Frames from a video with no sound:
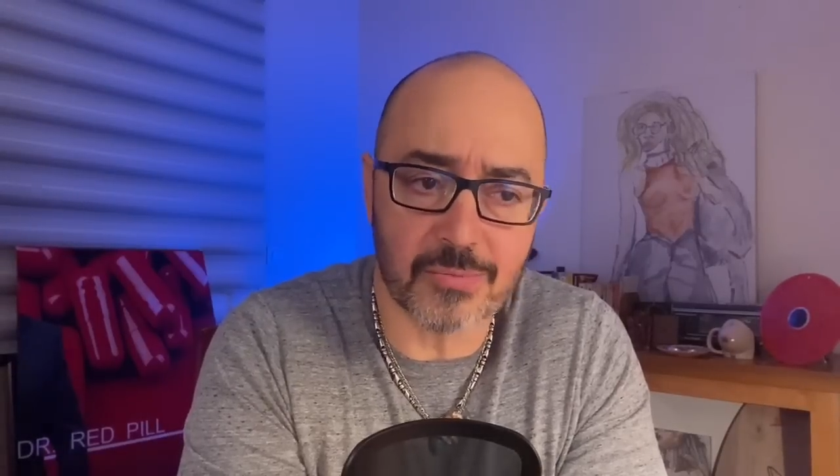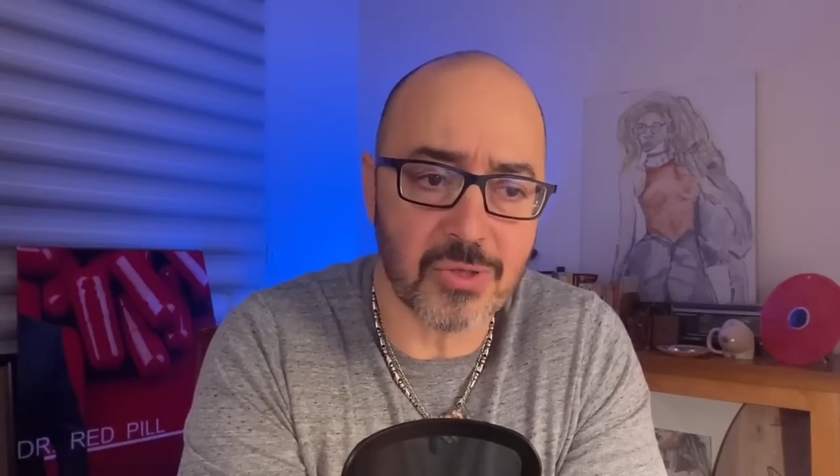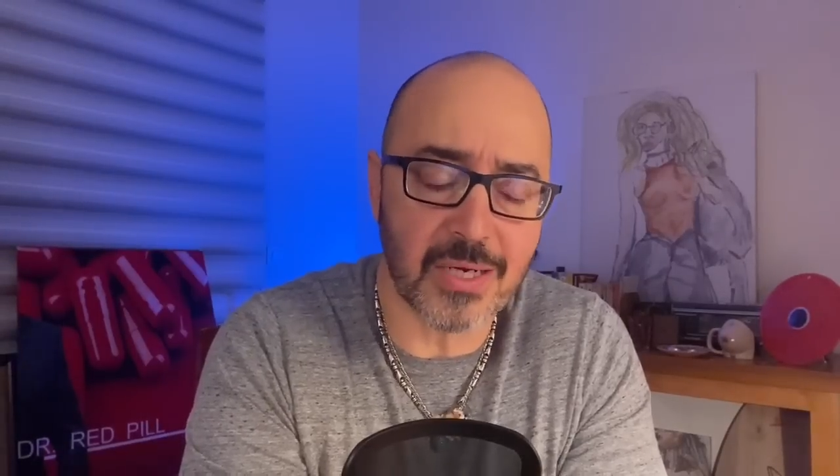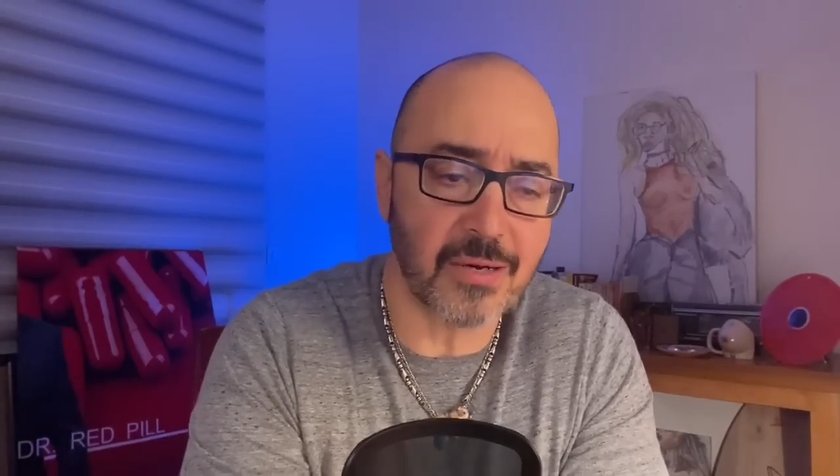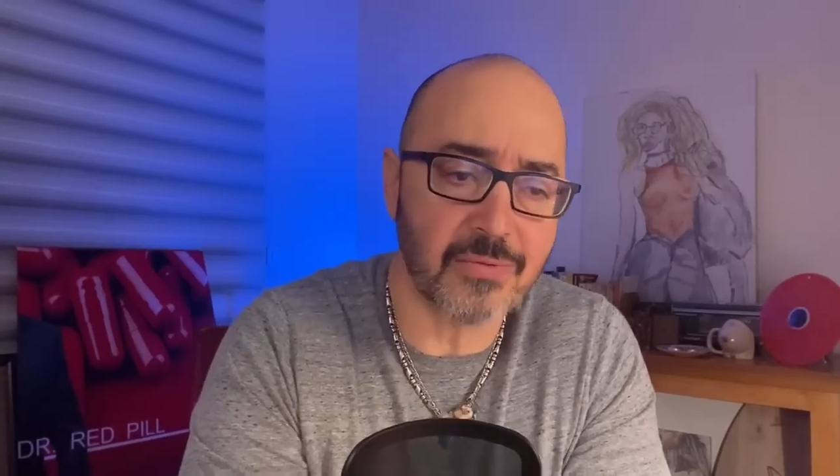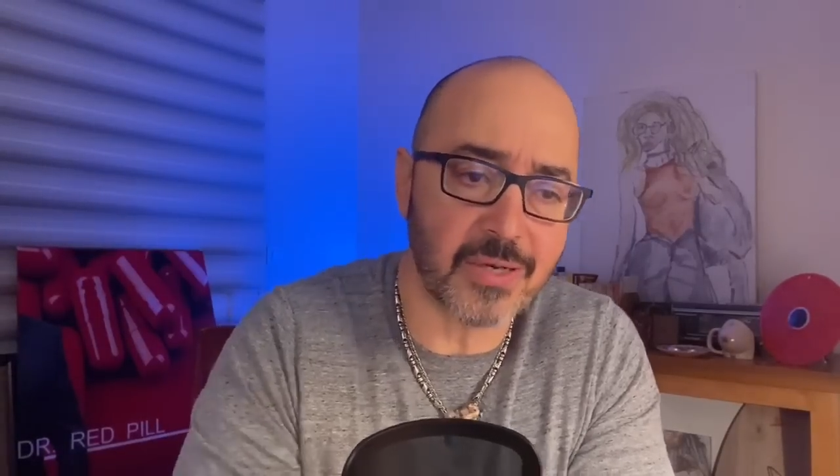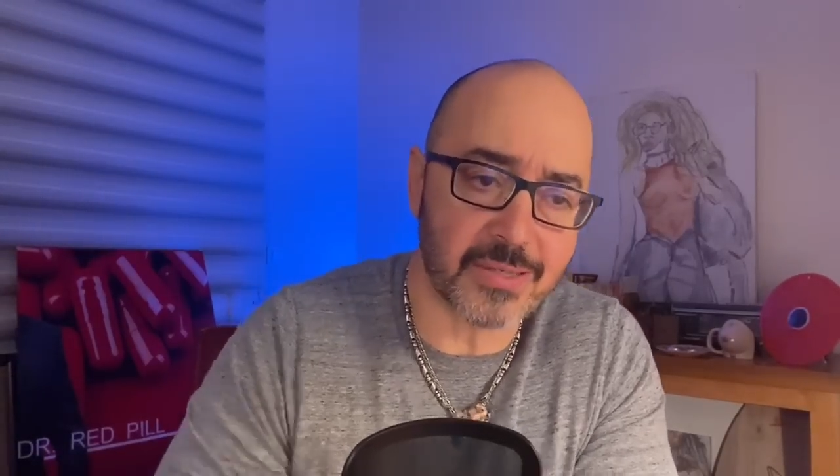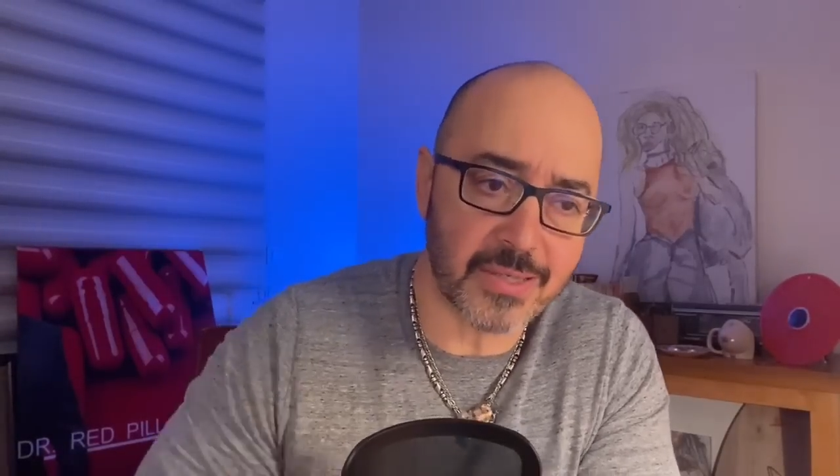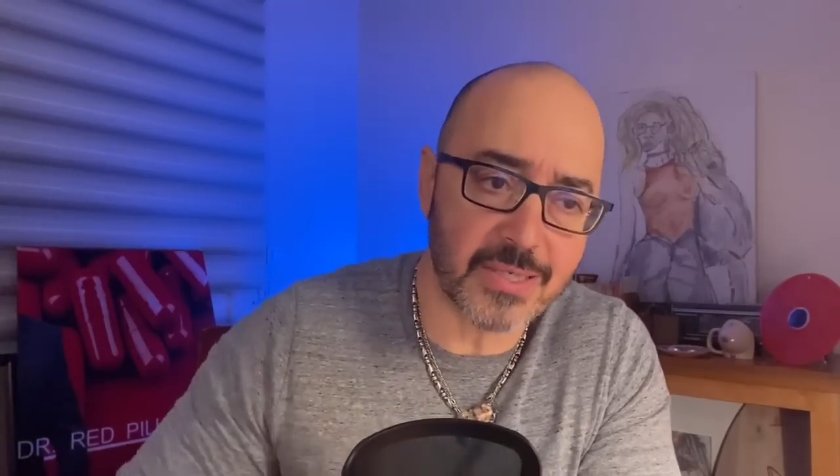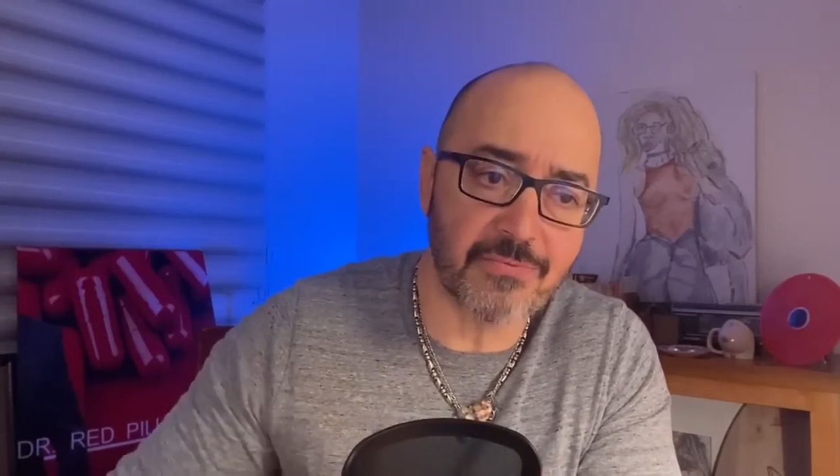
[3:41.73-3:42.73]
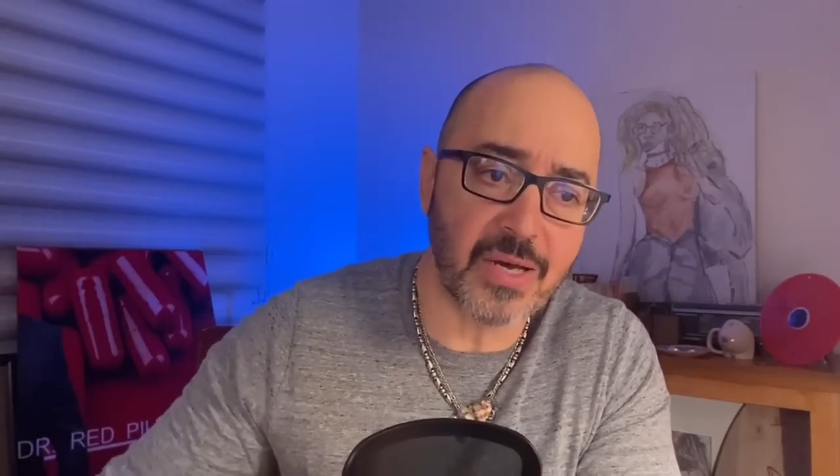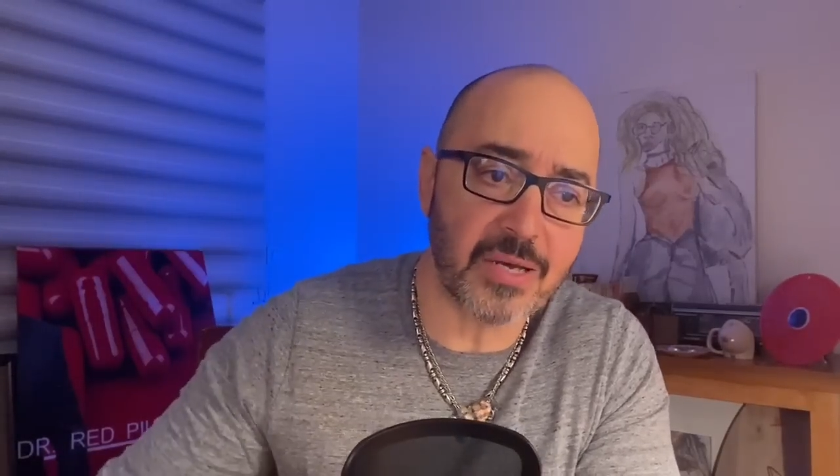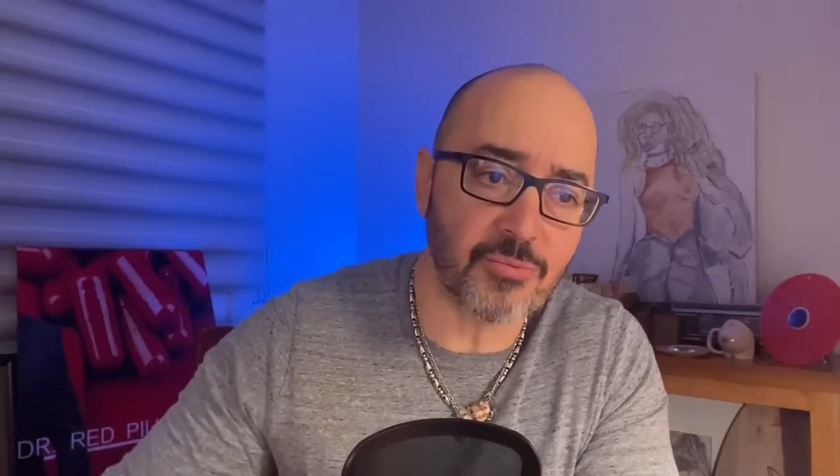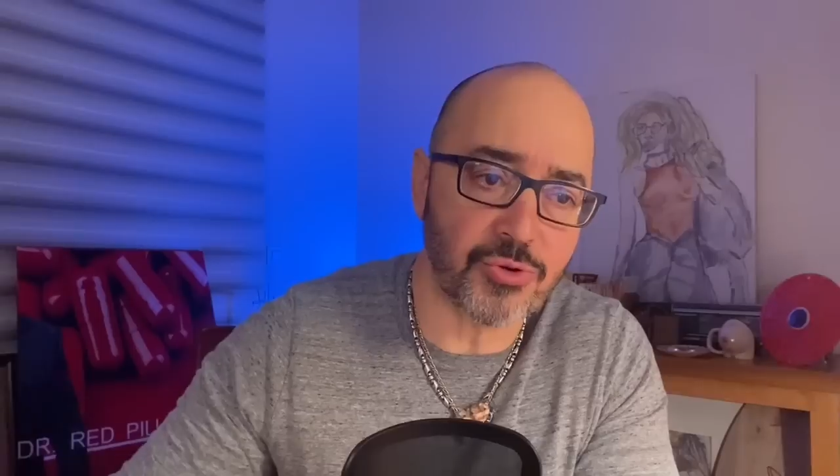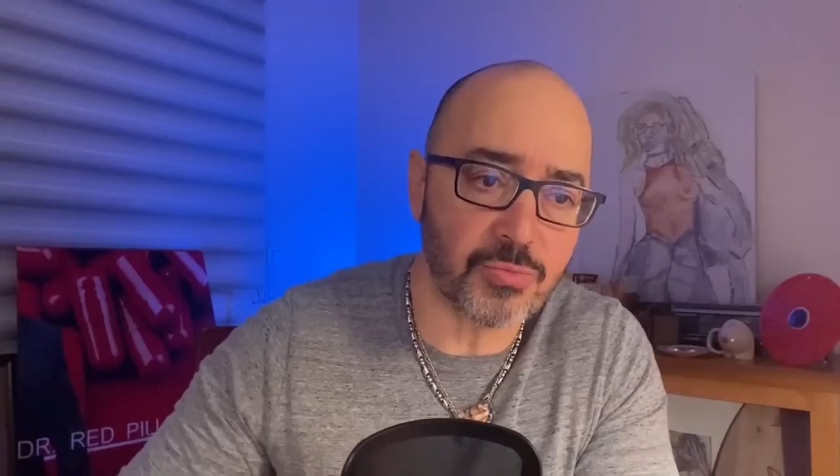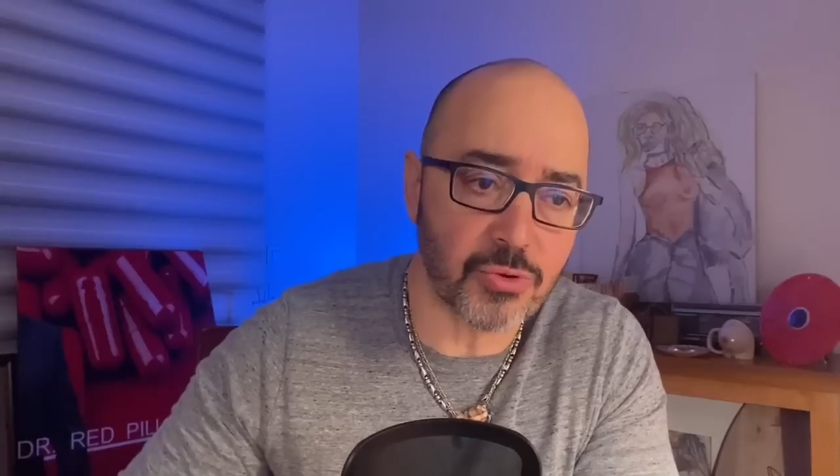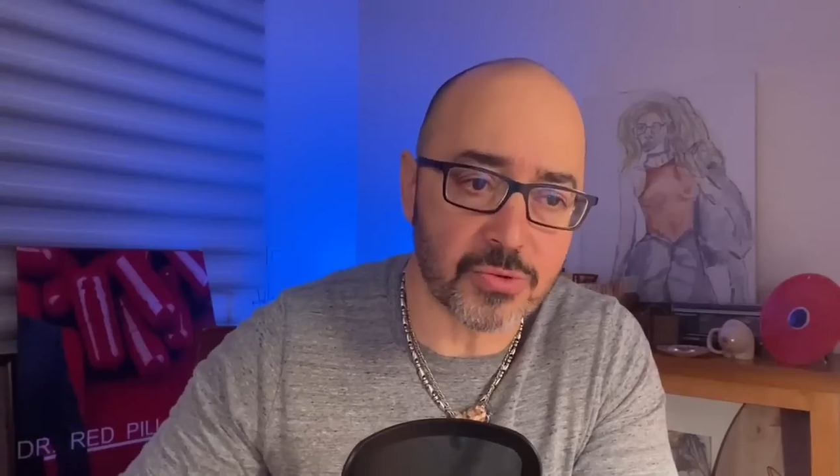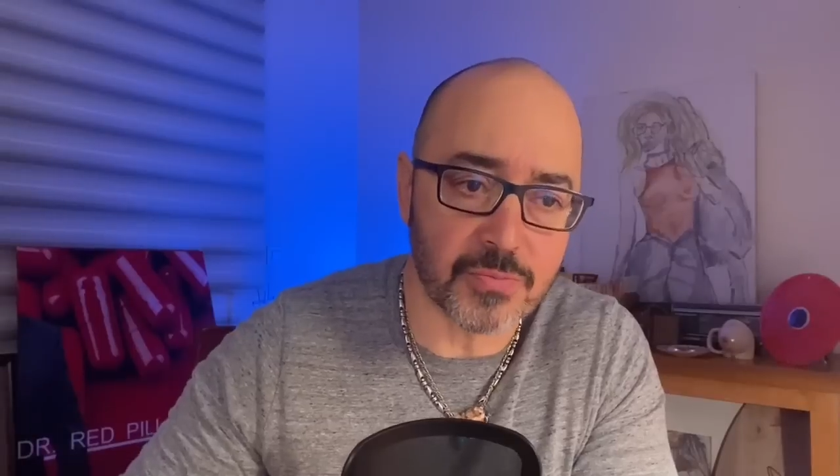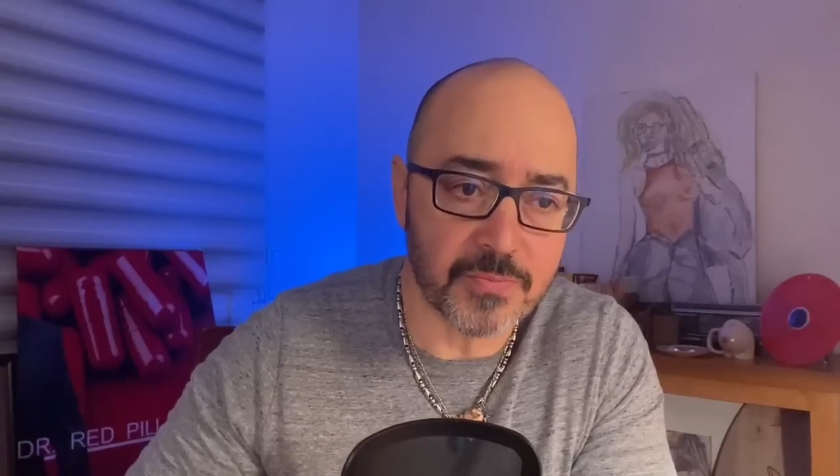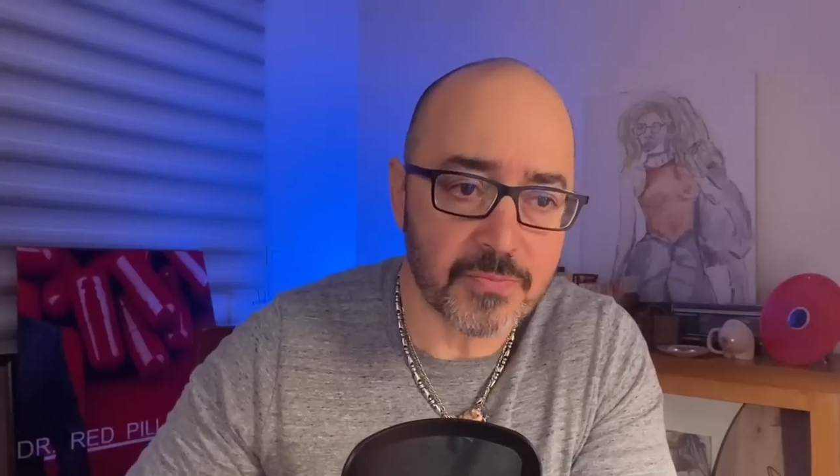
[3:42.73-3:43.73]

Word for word: mutlaka vardır. İsim vermiyorum bulun.